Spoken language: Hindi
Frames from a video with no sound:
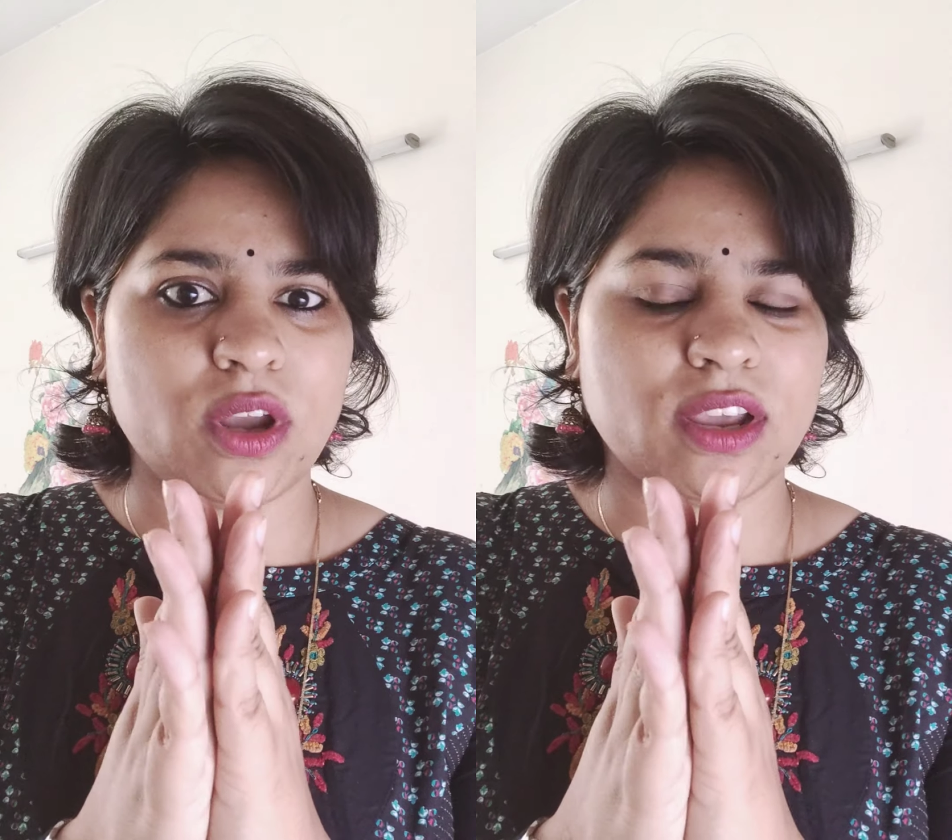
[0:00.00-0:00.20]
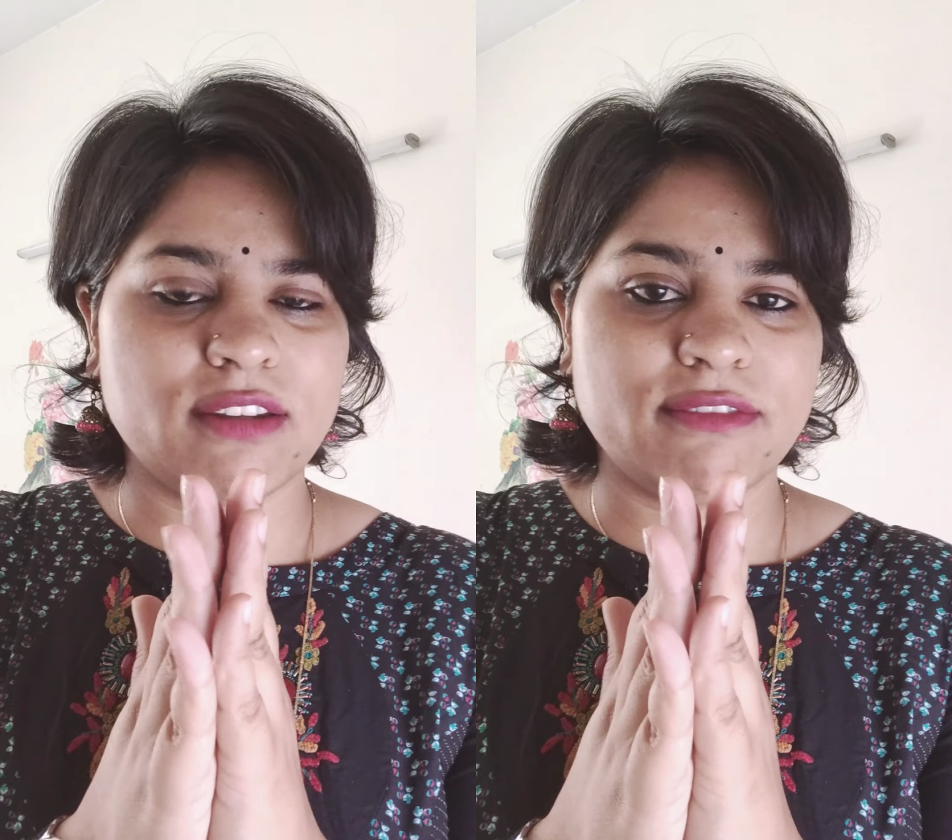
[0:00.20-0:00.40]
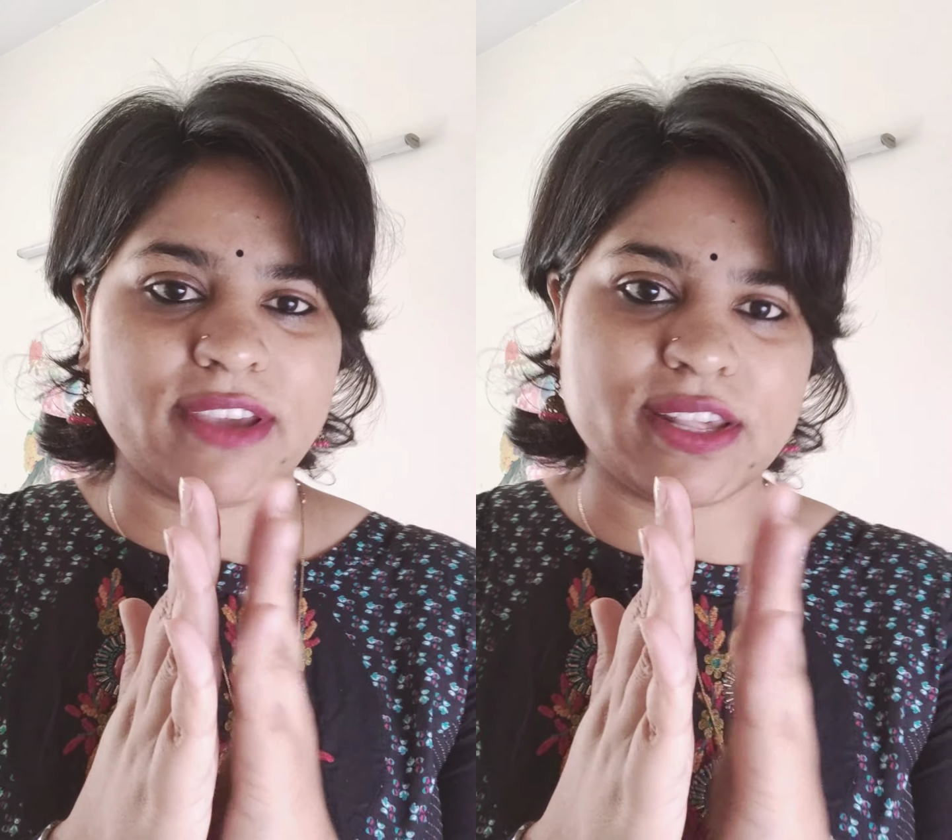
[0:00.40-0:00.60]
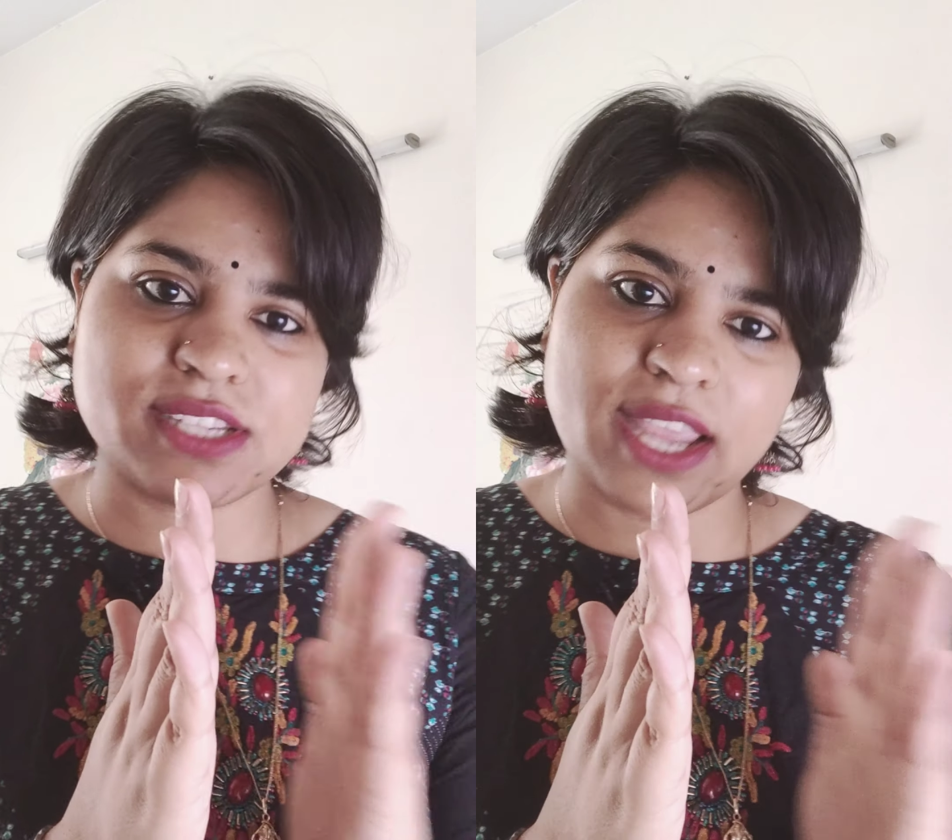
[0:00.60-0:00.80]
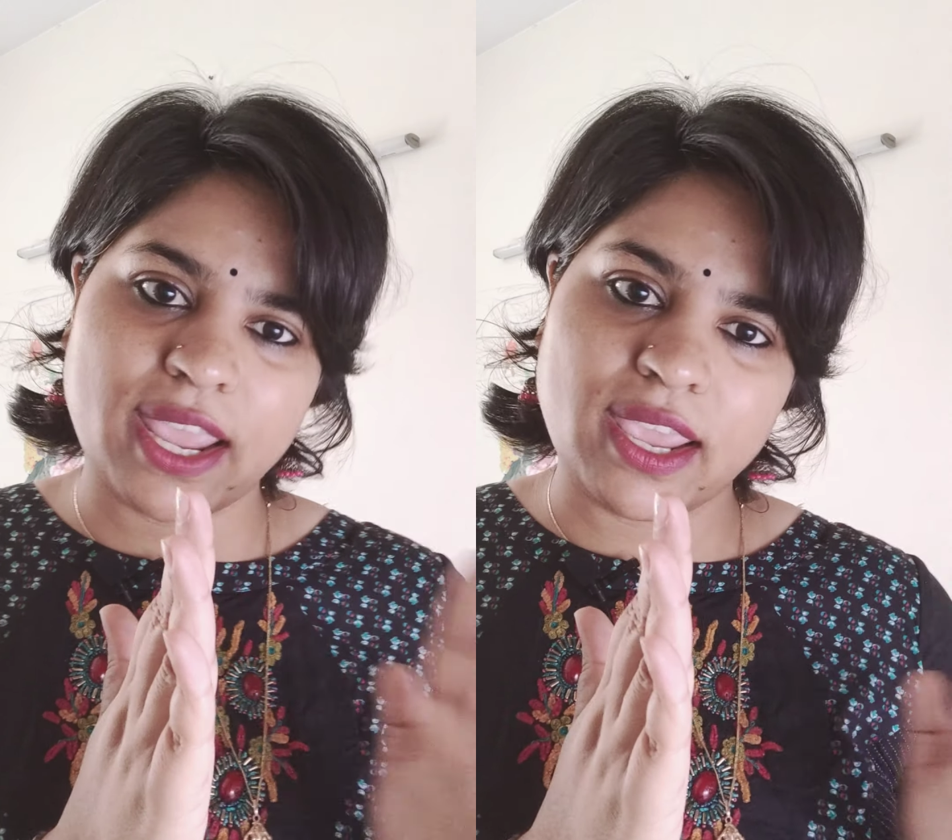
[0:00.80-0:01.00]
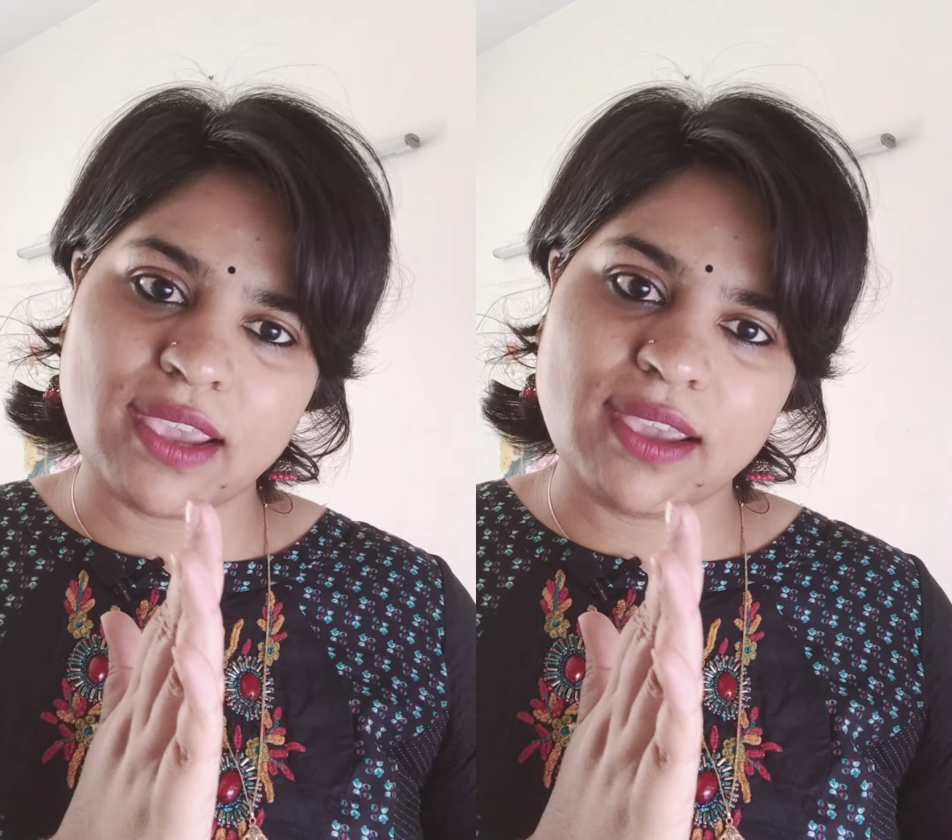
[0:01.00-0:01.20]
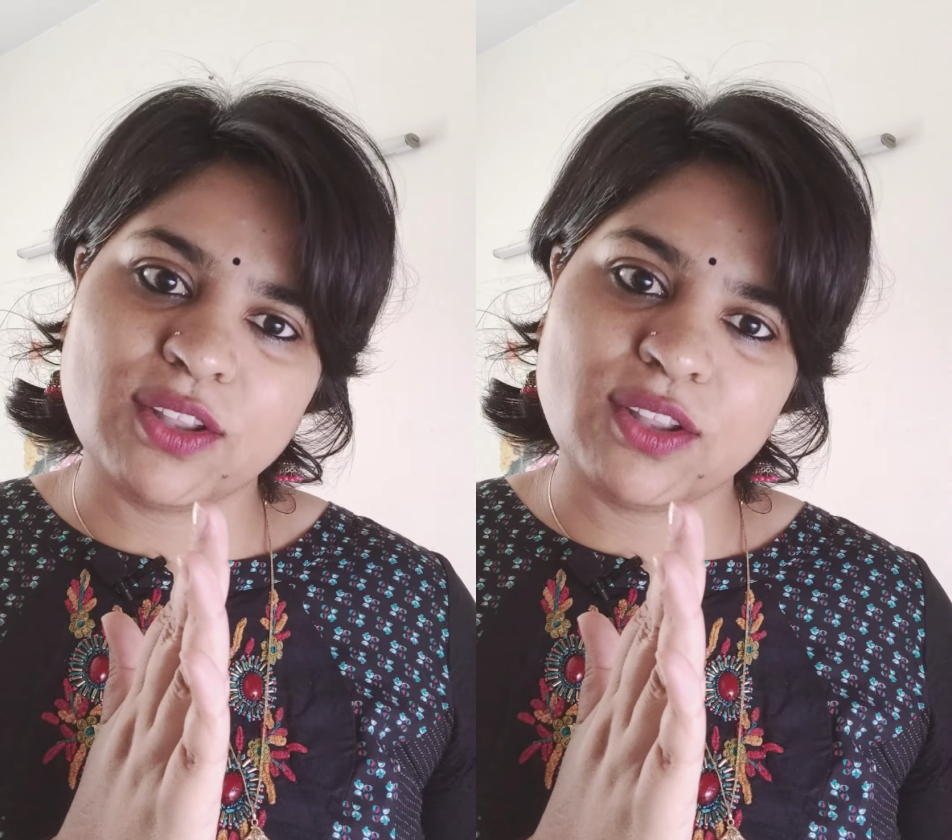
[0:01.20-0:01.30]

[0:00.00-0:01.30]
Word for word: अगर वेस्ट जाएंगे